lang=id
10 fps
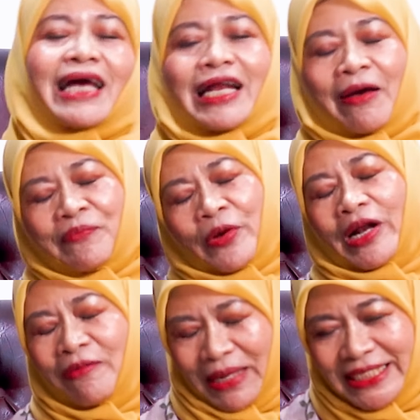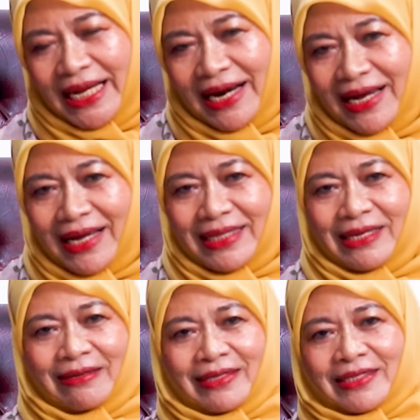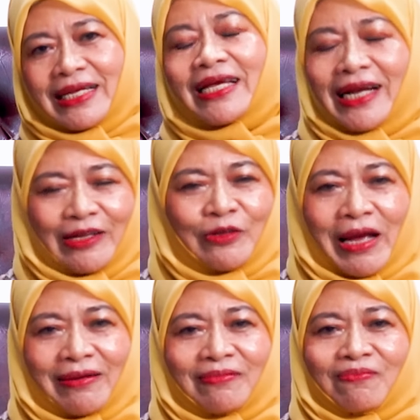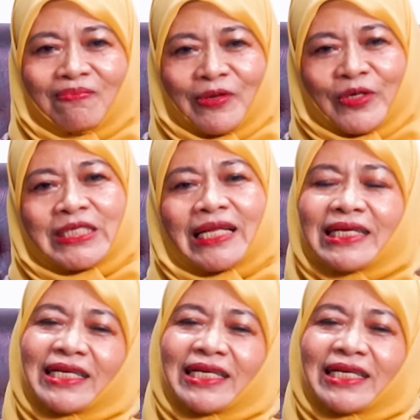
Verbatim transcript: dihadapi oleh masyarakat. Saya kira itu yang menurut saya.